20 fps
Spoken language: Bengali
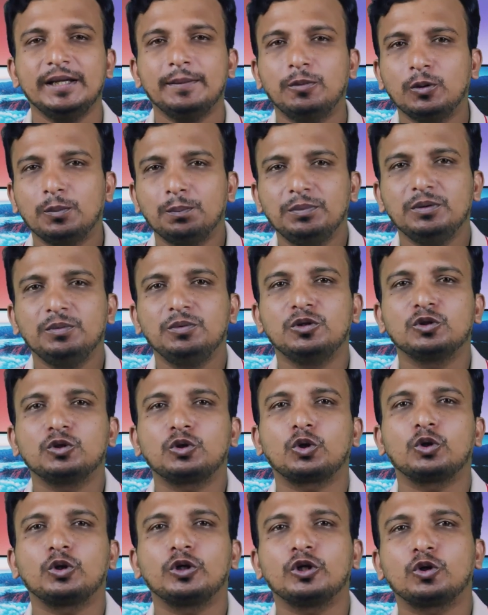এবং বিভিন্ন
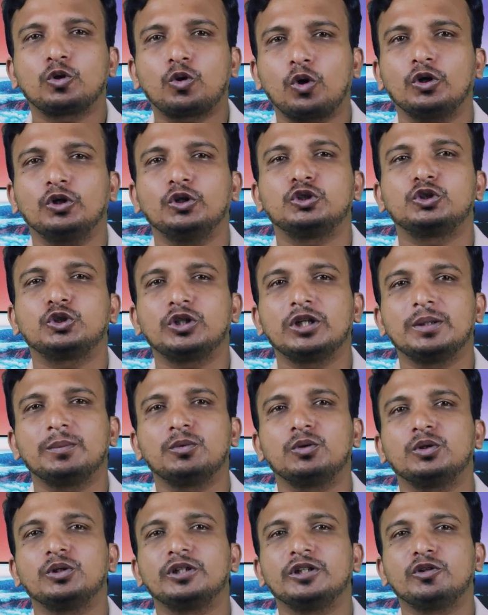ধরনের কন্ডিশন
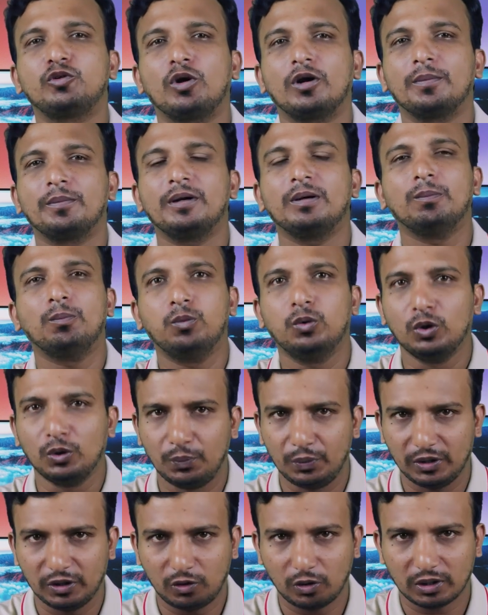এবং রিকোয়ারমেন্ট
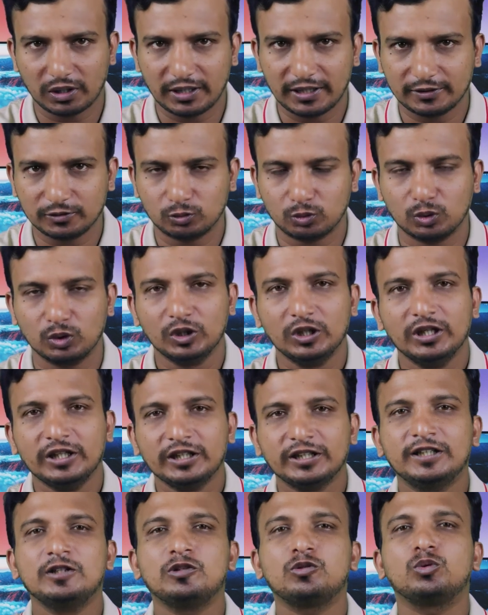ফুলফিল করা লাগতো
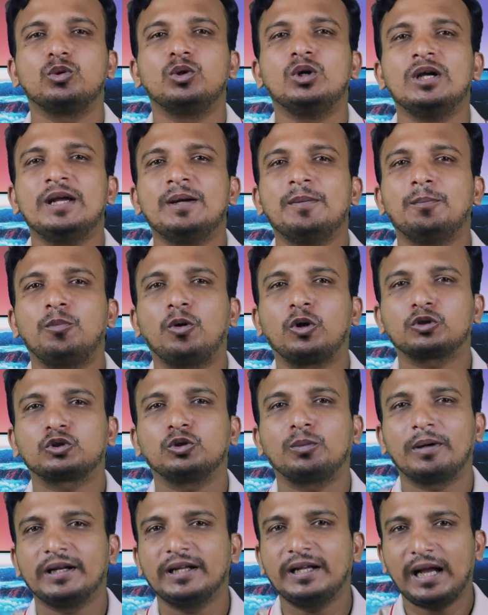কিন্তু
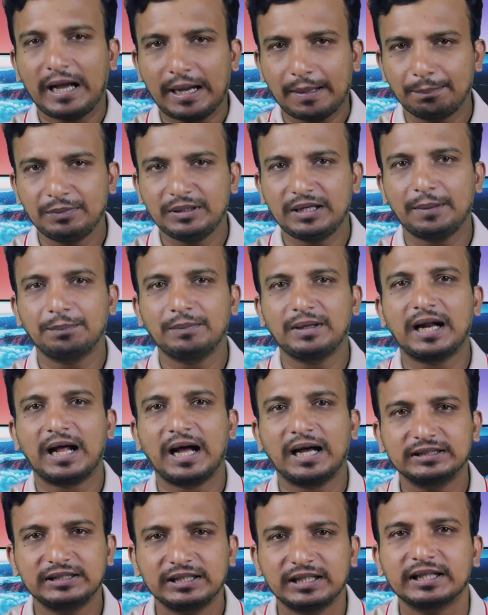বর্তমানে আপনি আপনার
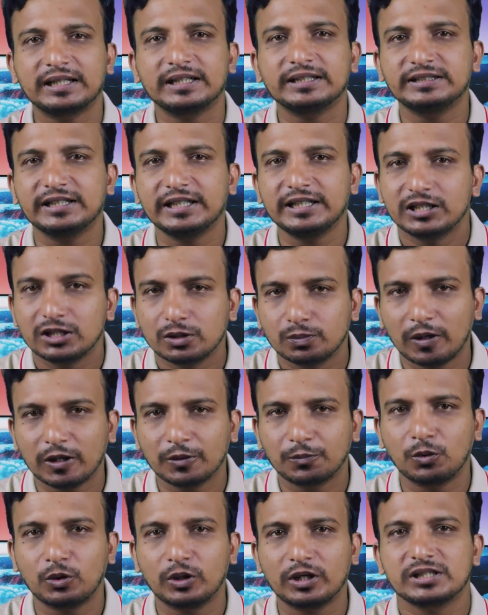হাতে থাকা যে
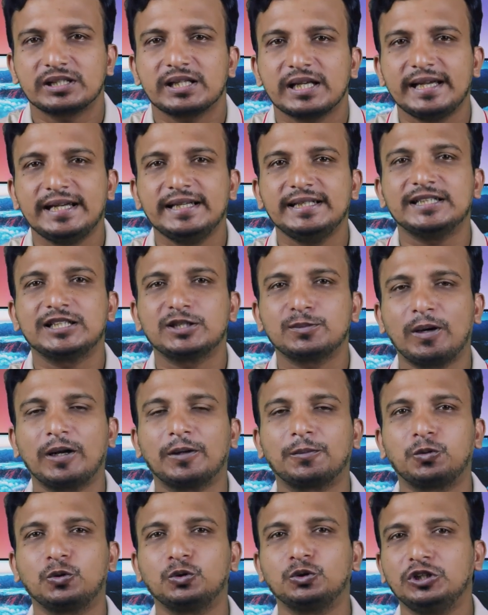স্মার্টফোন আছে এই
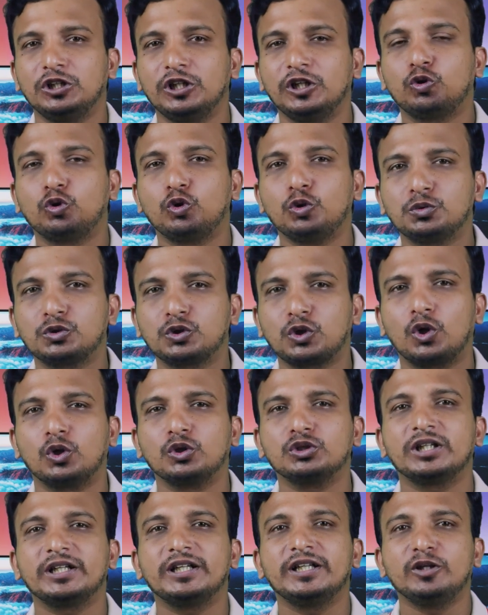স্মার্টফোন দিয়ে খুব
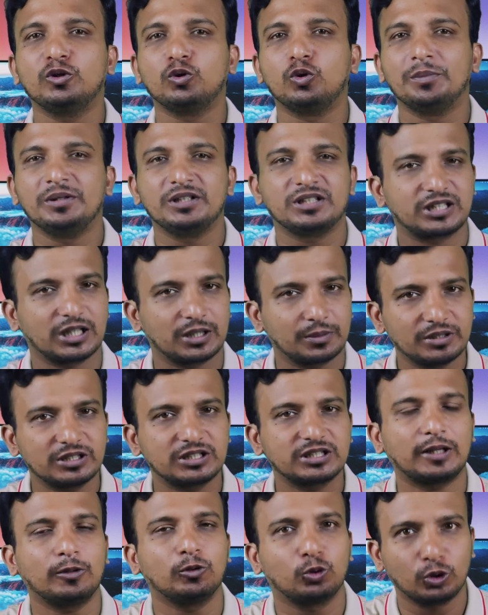সহজেই রোমিং সার্ভিস
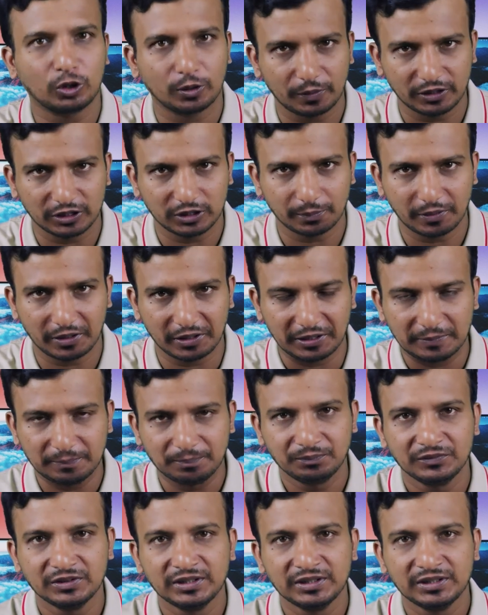চালু করে ফেলতে পারেন